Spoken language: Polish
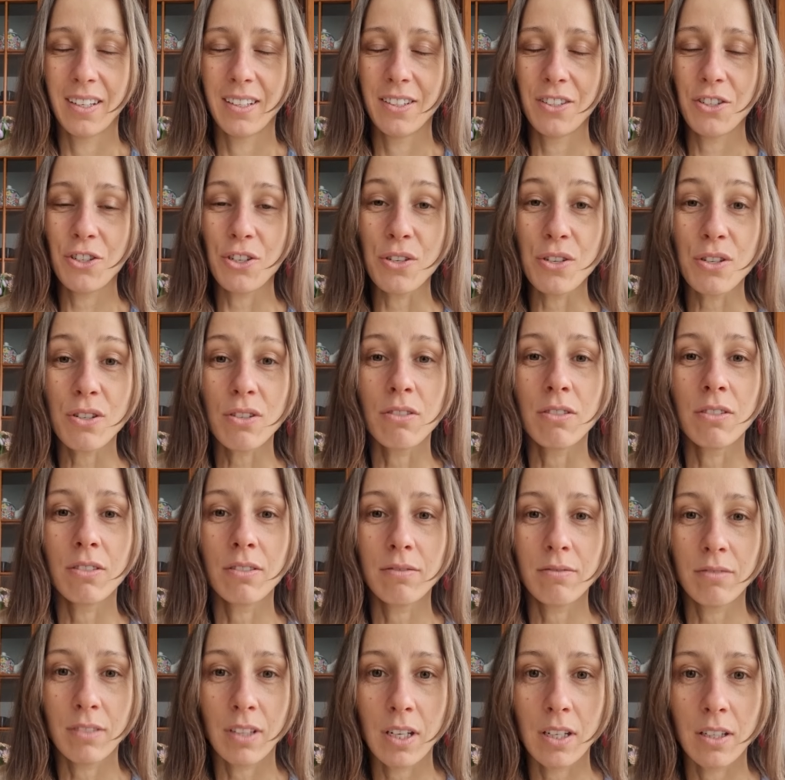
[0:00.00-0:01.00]
Często
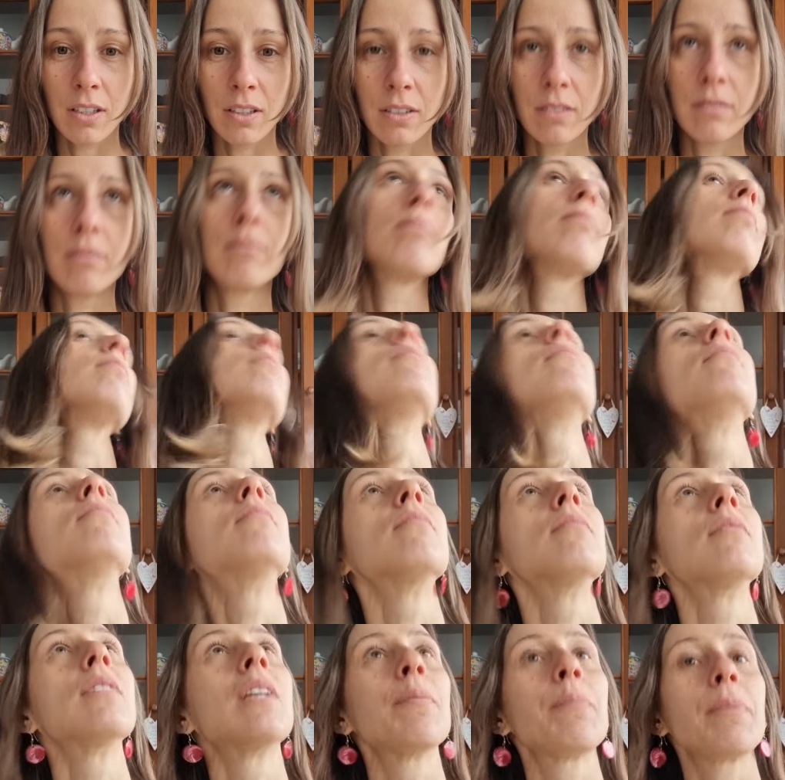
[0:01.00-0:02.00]
na
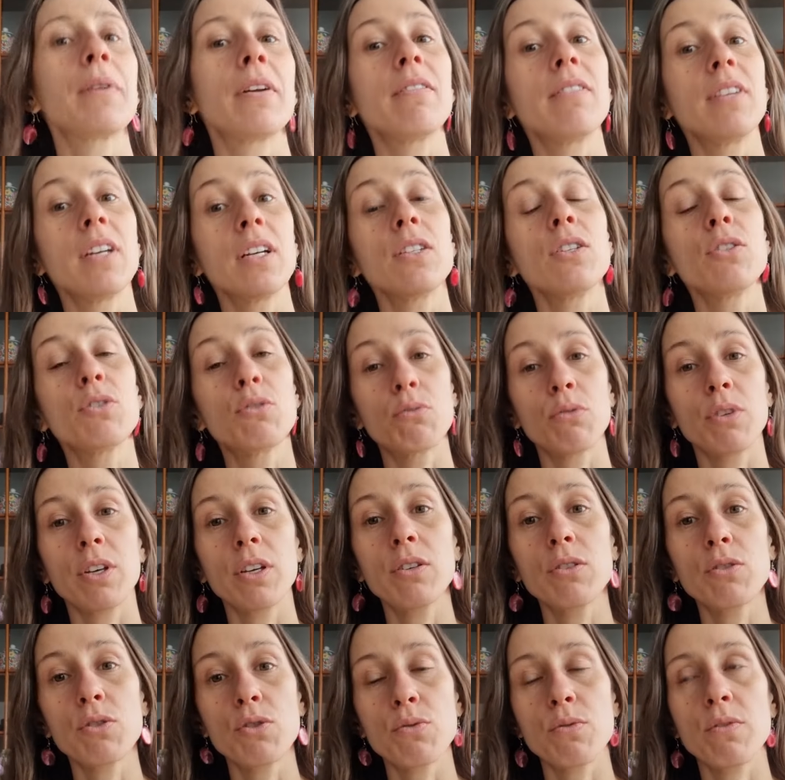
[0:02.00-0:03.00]
mm, naprawianie
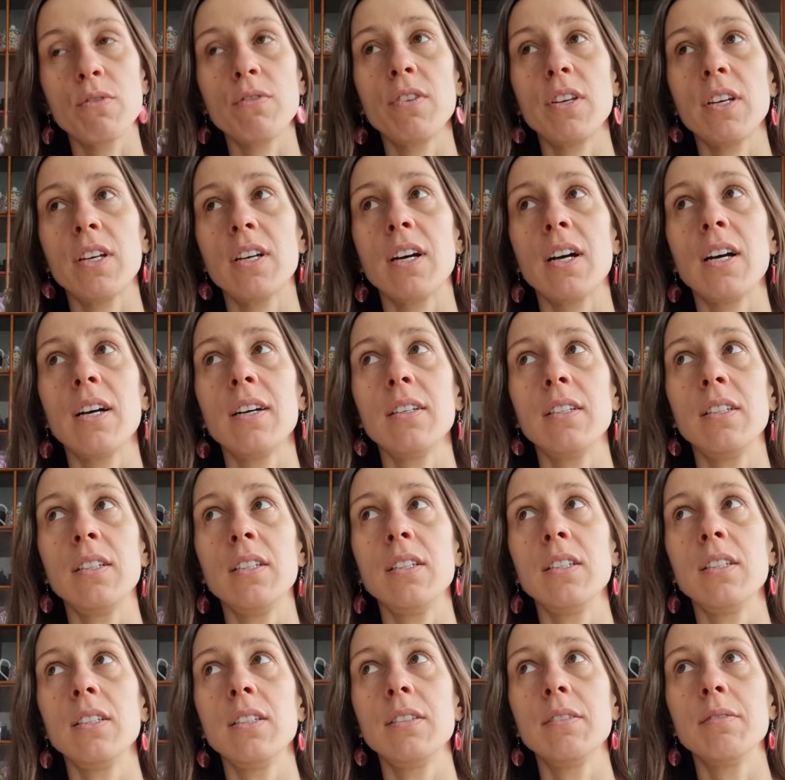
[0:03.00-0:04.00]
drugiego człowieka
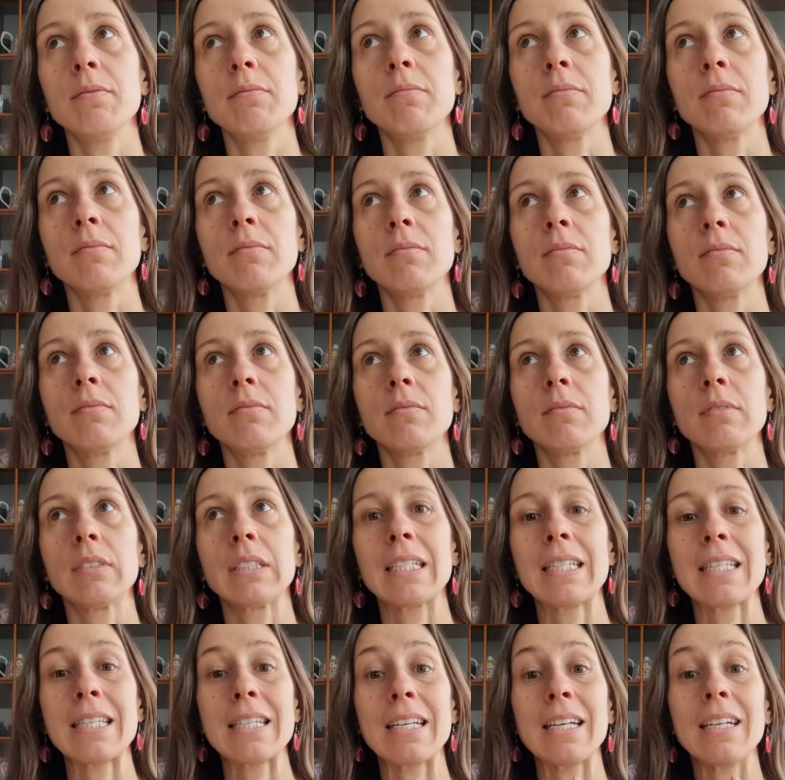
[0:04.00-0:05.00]
i mm,
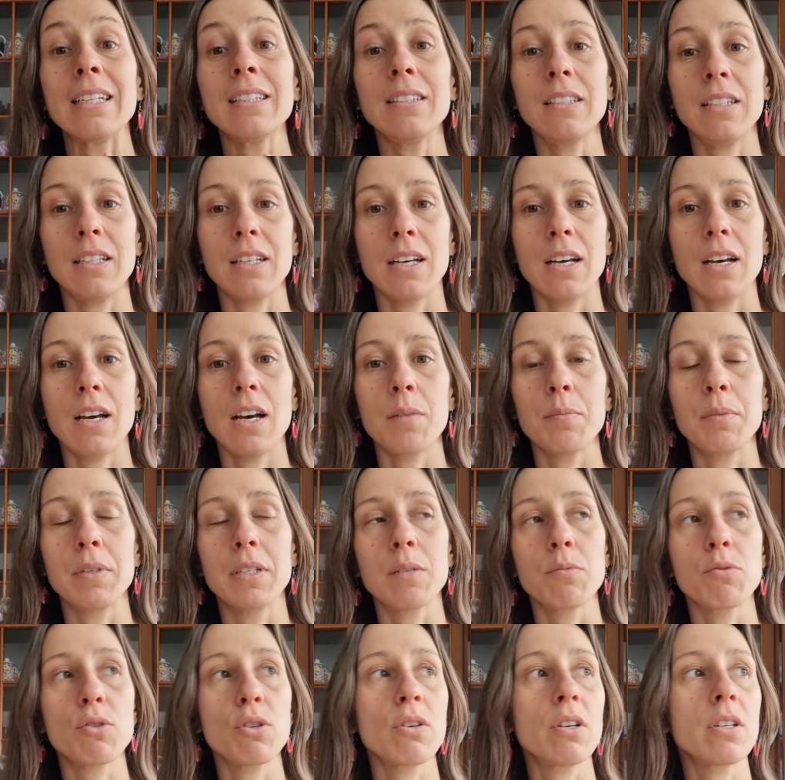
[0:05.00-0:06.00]
chcenie, aby
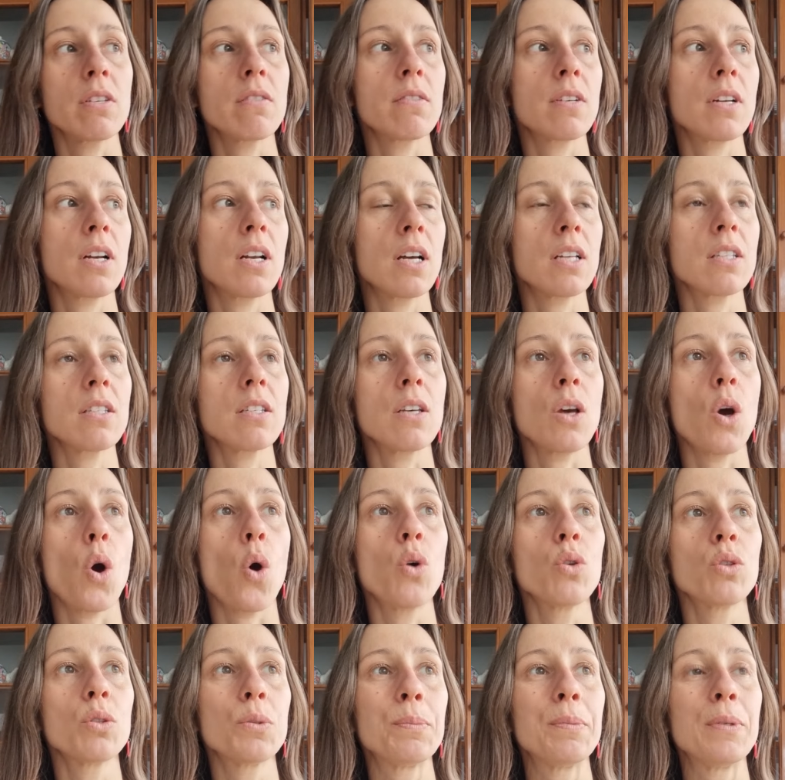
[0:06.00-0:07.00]
na przykład w relacji
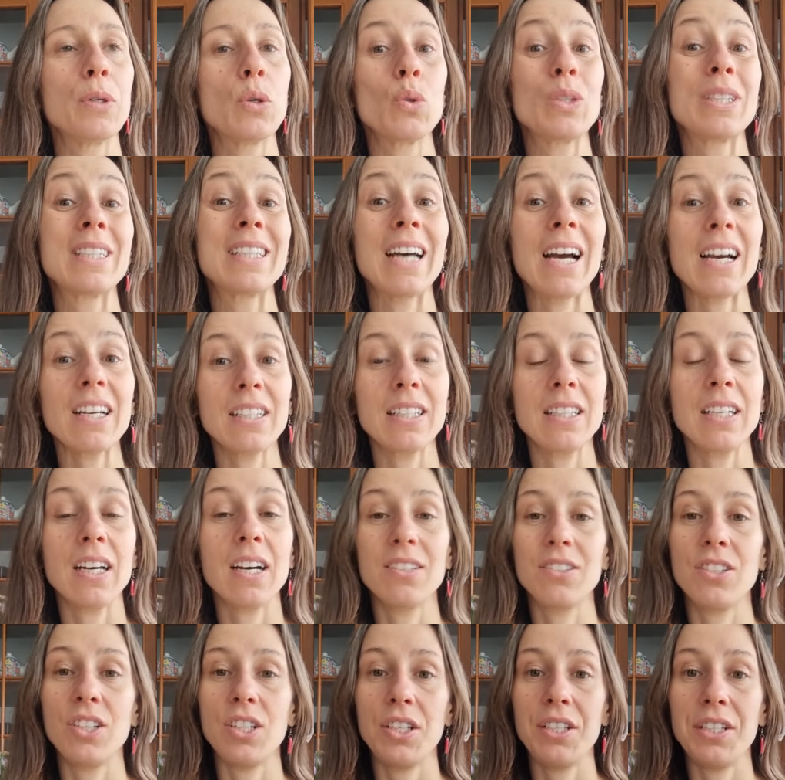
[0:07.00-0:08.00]
on był taki, a
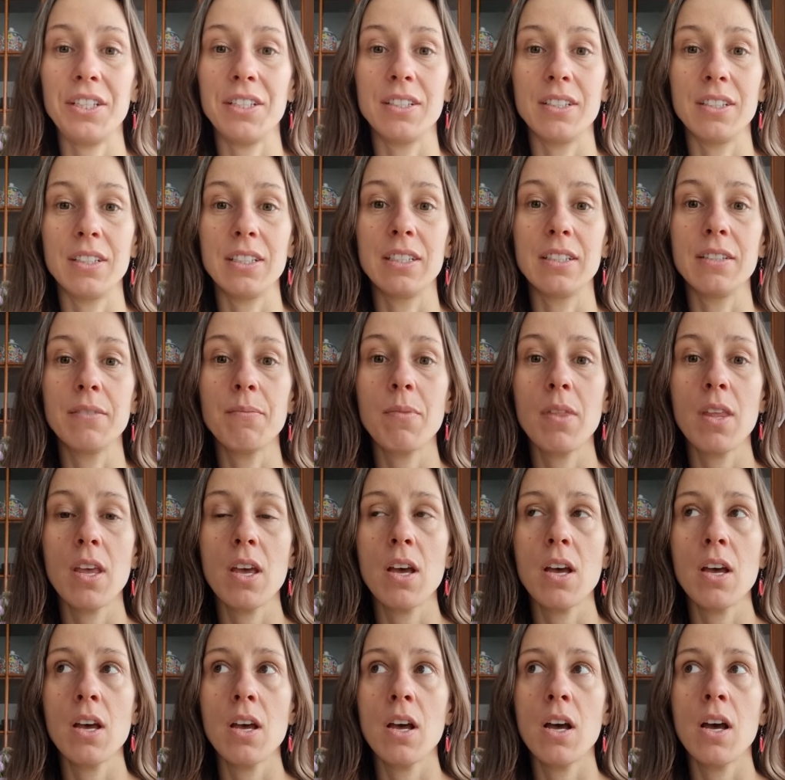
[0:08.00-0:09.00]
nie inny,
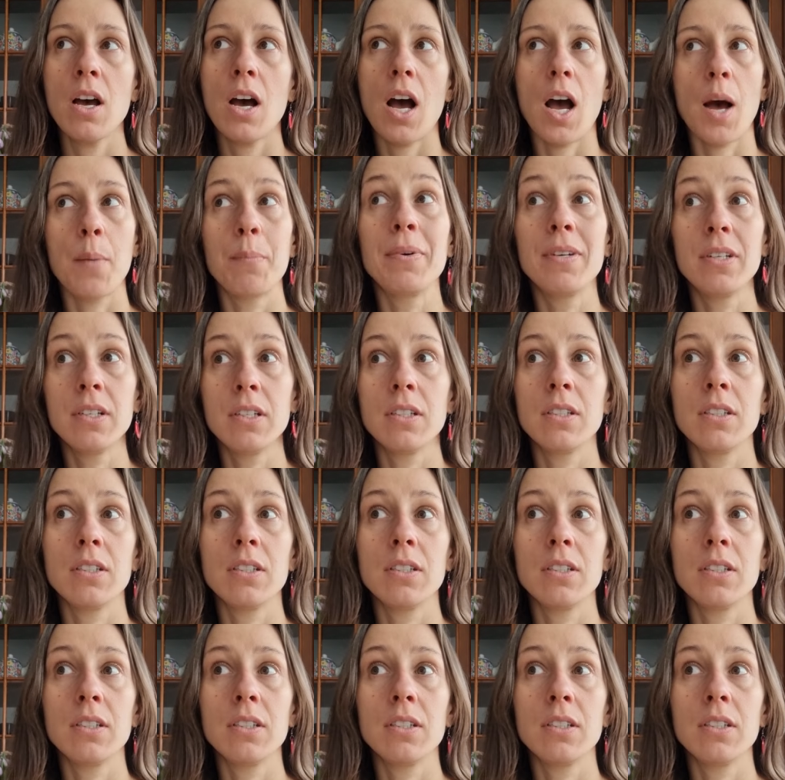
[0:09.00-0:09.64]
aby